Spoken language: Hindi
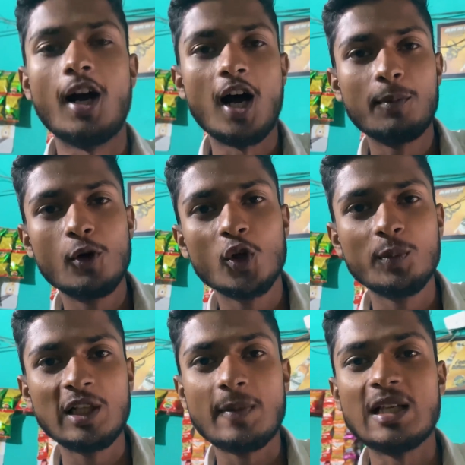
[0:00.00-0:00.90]
आप लोगों को
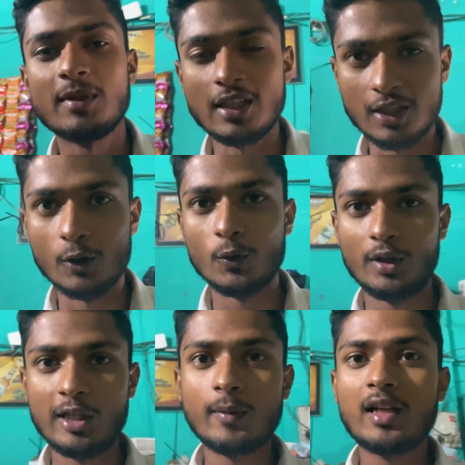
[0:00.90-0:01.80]
मैं एक बात बताता
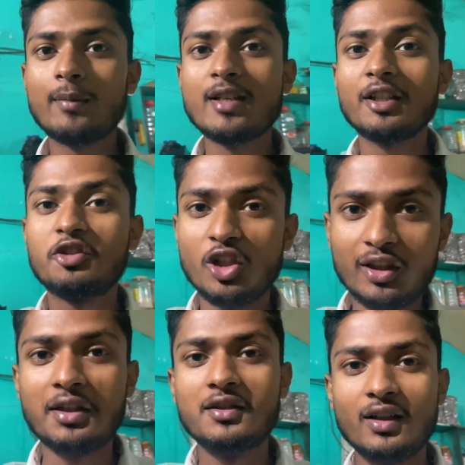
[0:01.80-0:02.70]
हूँ एक बार आप जाकर
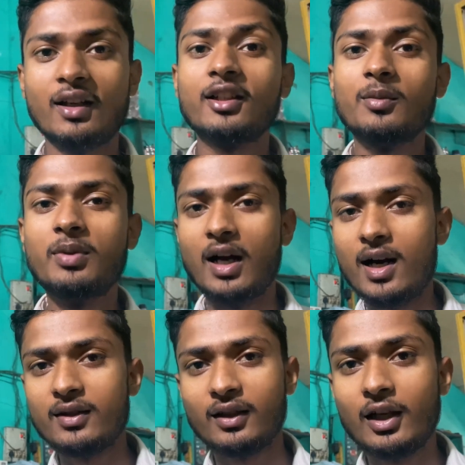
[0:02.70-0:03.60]
चेक कीजिएगा कि
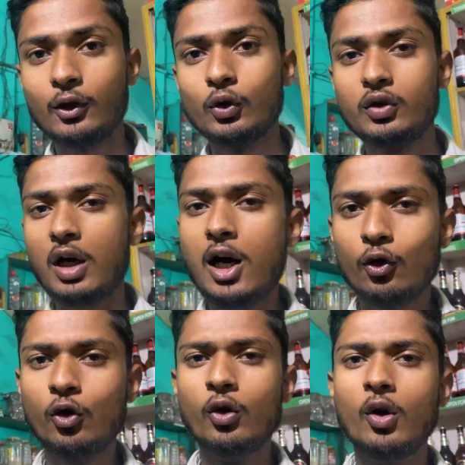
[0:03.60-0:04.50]
बिहार सरकार को
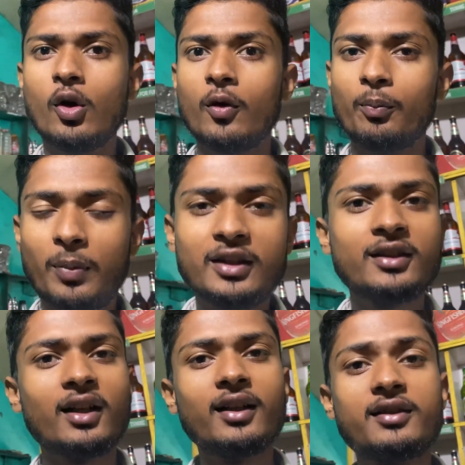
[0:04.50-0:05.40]
दारू
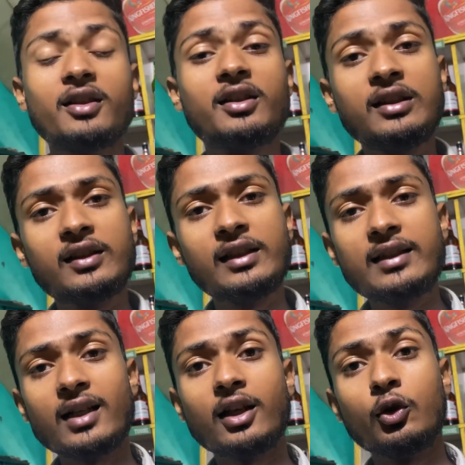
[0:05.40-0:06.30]
बंद करने से कितनी
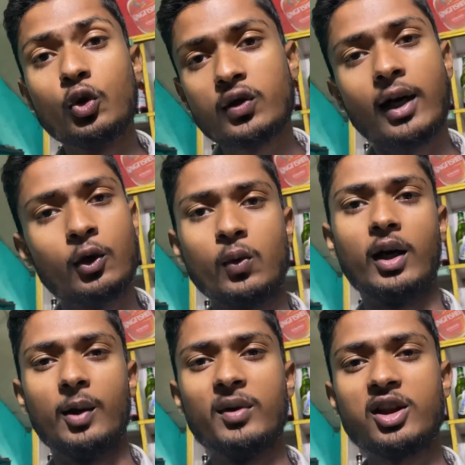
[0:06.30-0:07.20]
ज्यादा नुकसान
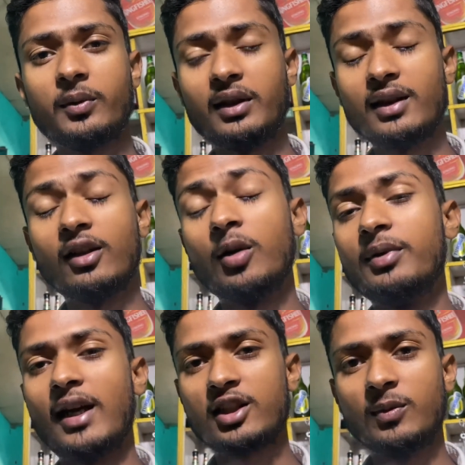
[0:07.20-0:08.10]
हुआ है मतलब कितना कम
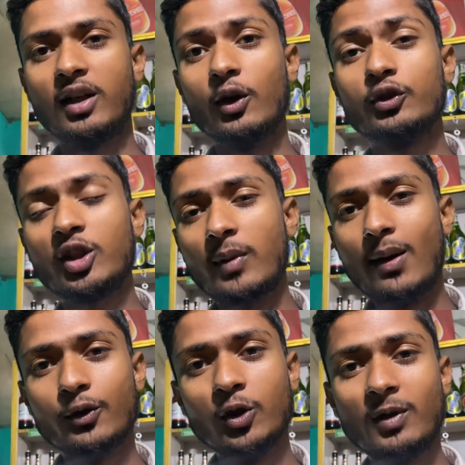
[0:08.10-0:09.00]
टैक्स मिला उसके
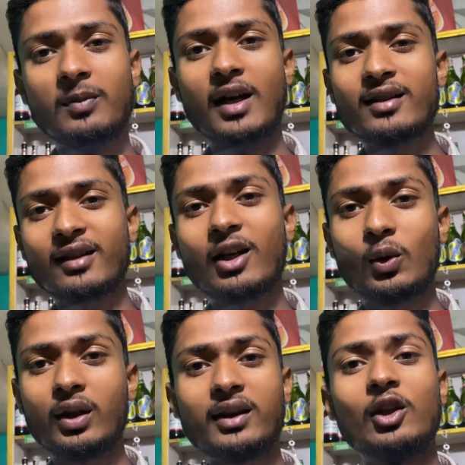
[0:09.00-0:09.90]
बावजूद भी बिहार सरकार
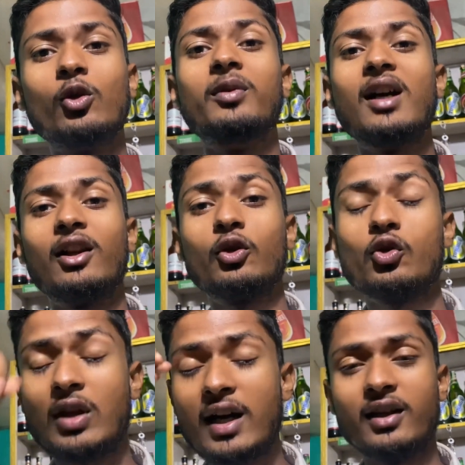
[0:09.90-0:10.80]
को लगता है कि वो बिहार को
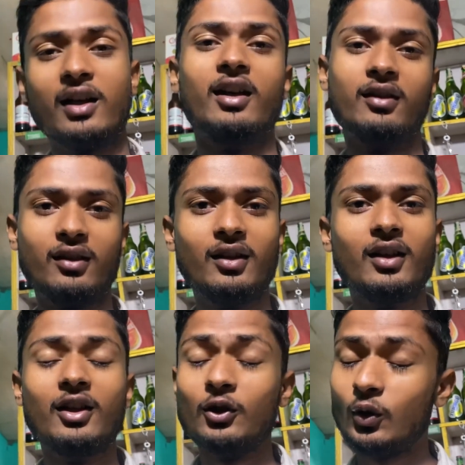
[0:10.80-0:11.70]
सुधार देगा
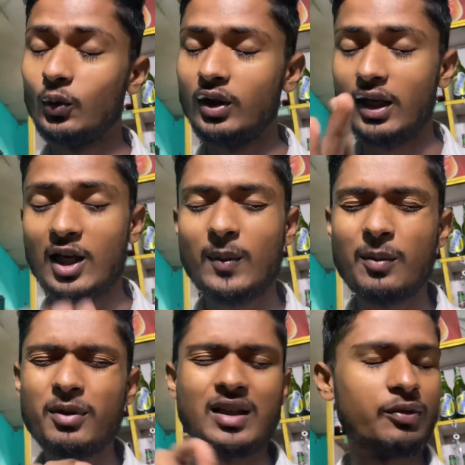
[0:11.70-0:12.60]
तो एक बार
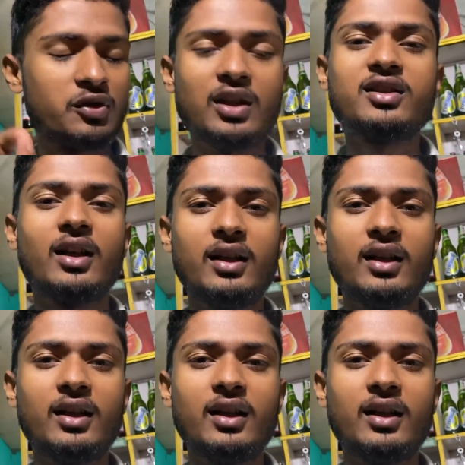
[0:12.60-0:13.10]
बस आप सर्च कर